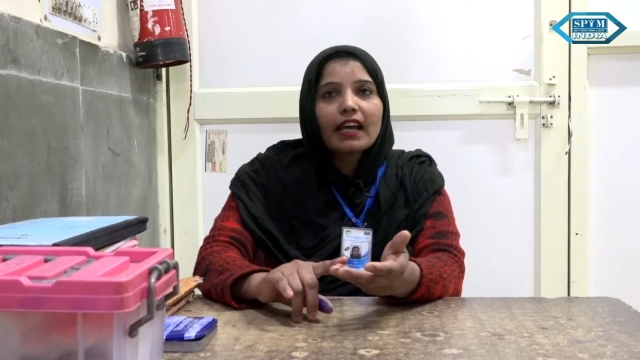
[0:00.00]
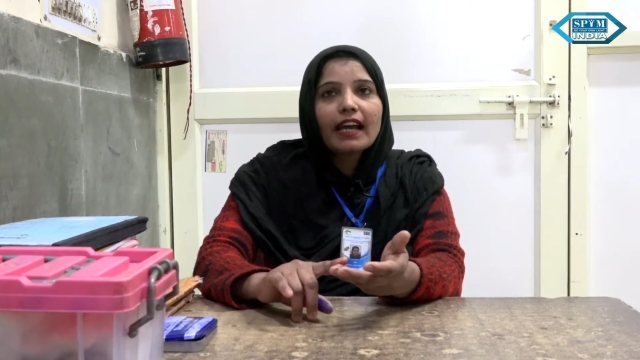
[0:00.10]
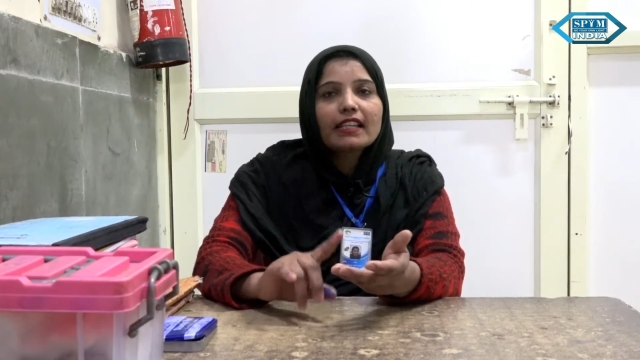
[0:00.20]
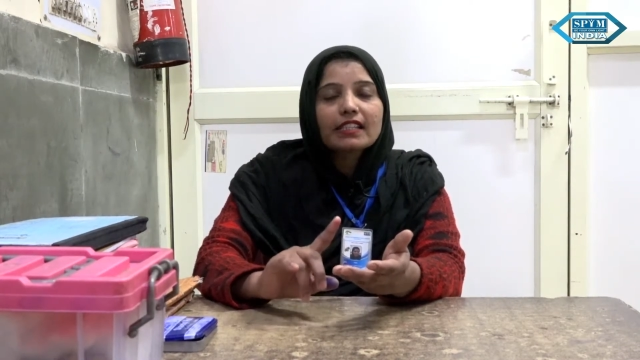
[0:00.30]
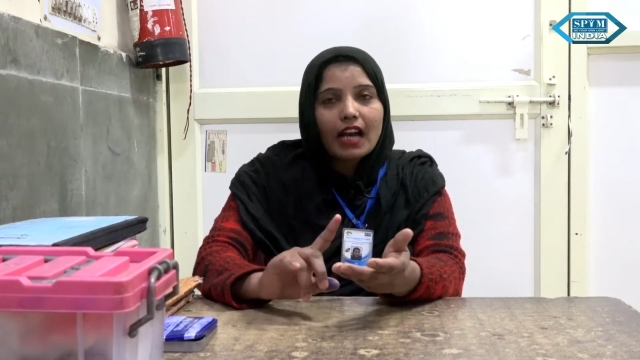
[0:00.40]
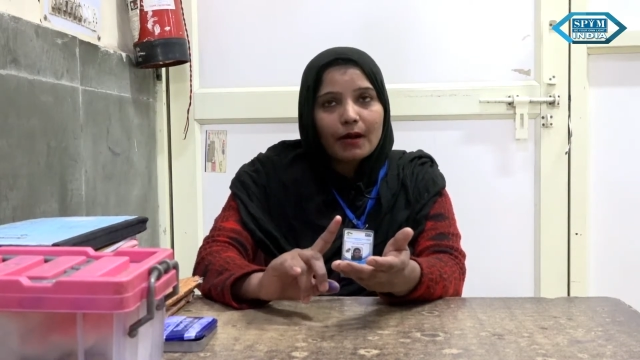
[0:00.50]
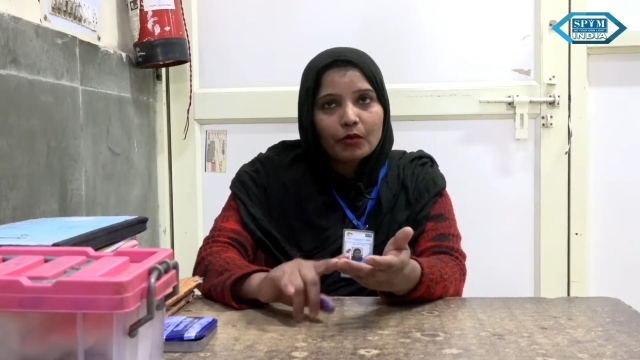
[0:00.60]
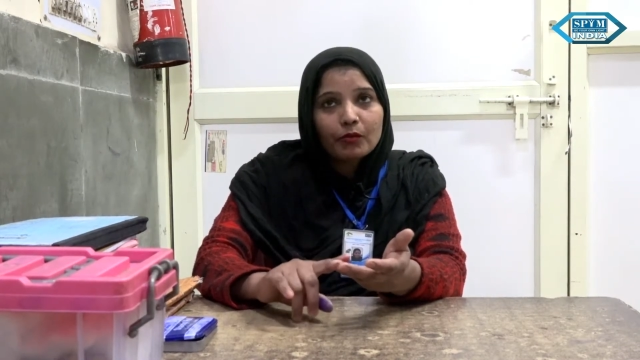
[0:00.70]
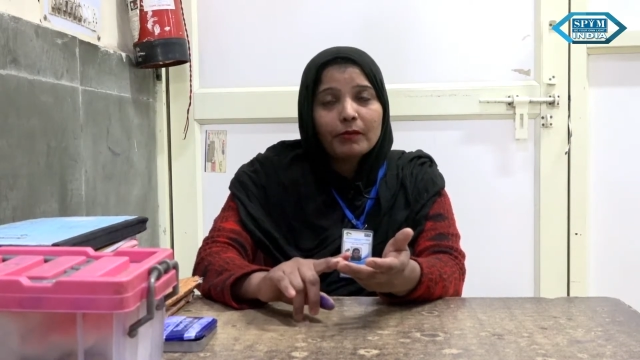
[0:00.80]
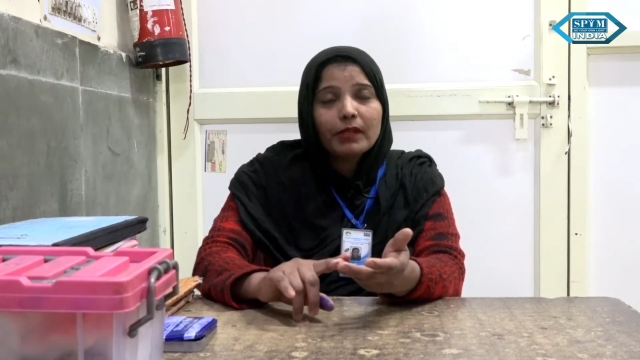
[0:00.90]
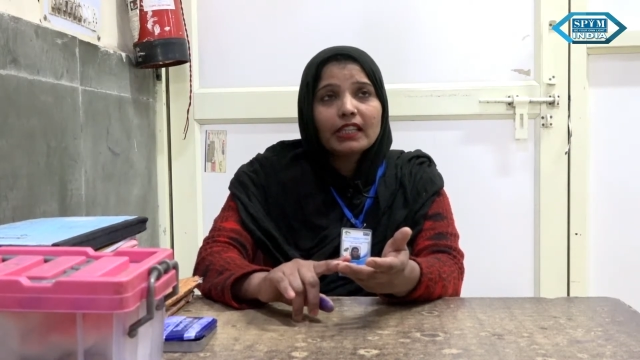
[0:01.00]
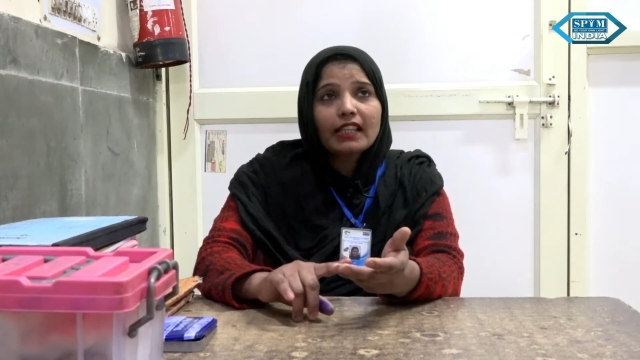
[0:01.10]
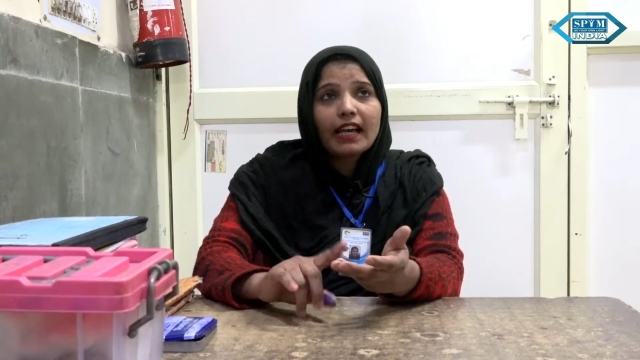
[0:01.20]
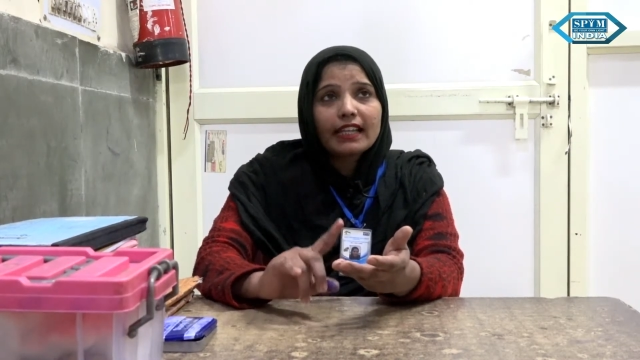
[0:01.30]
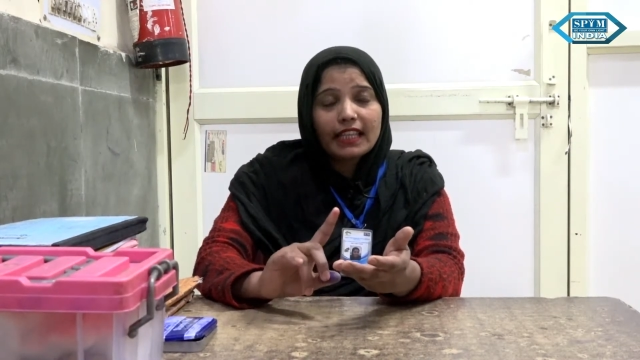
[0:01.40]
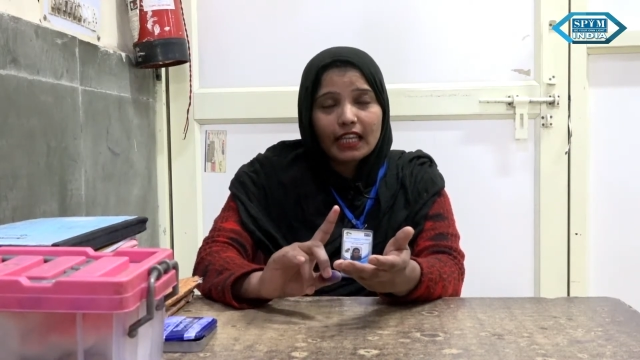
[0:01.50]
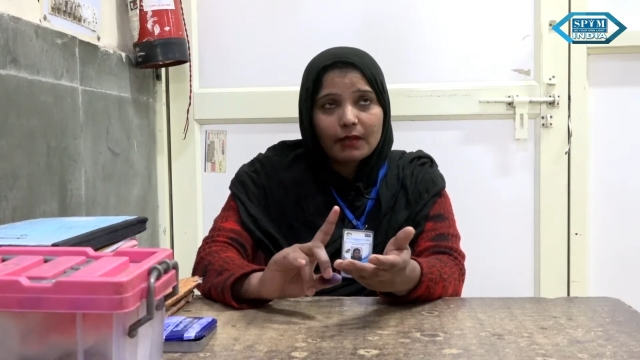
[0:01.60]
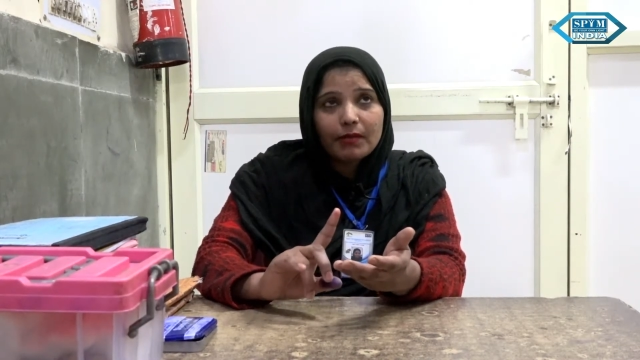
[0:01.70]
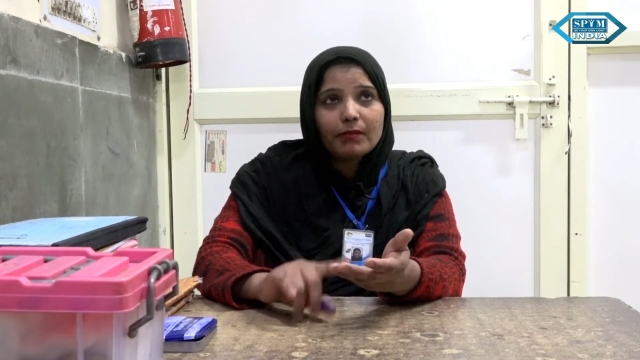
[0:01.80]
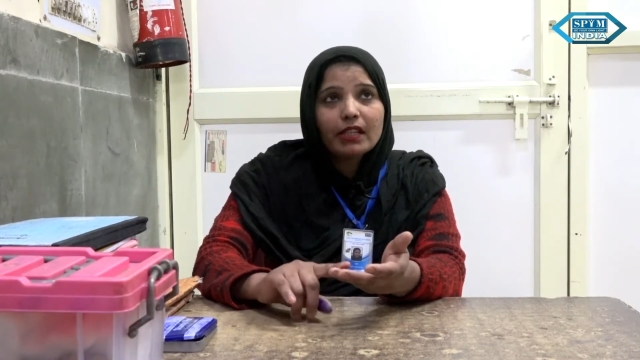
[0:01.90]
है साबुन भी मिलता है तेल
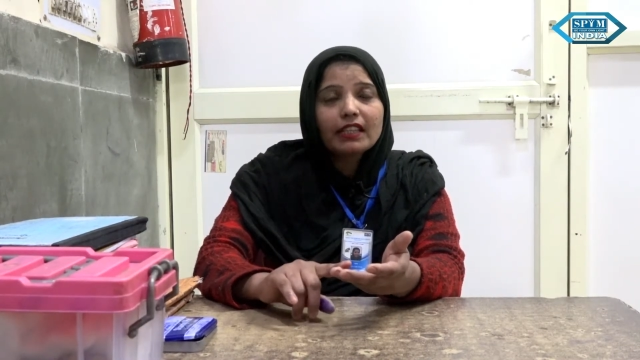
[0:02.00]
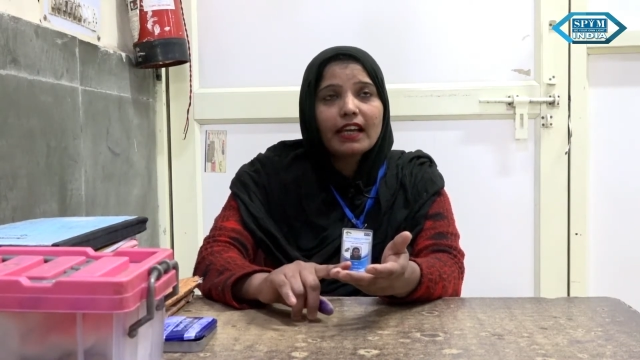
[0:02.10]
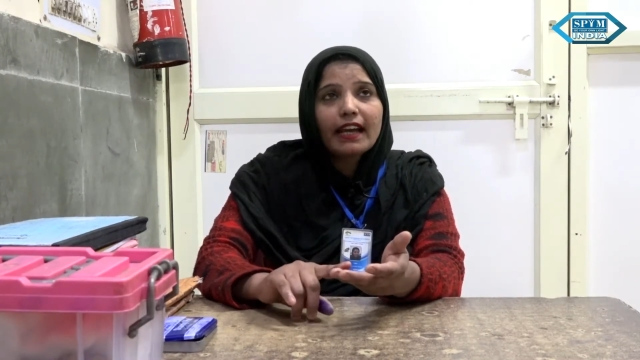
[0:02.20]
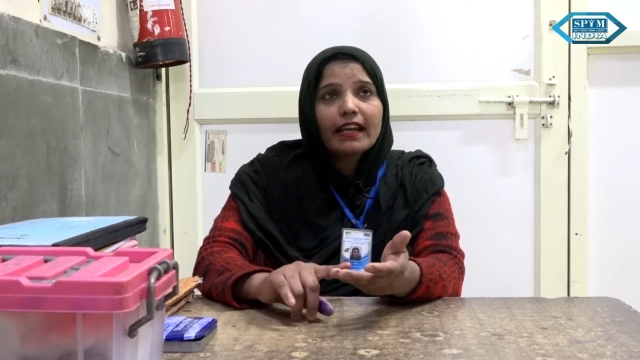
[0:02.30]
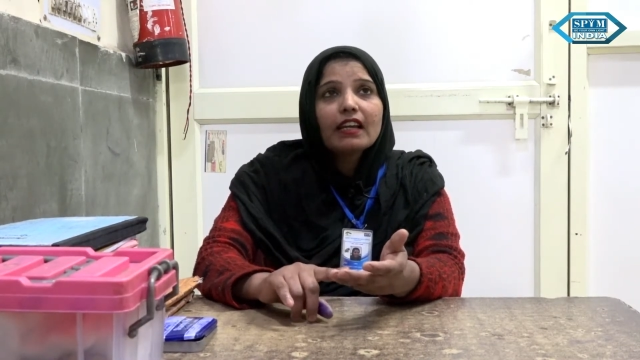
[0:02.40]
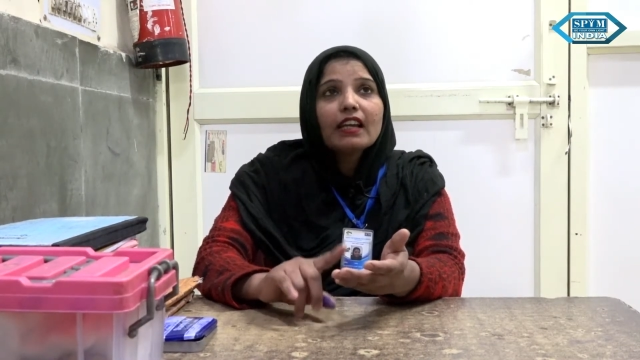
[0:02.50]
भी मिलता है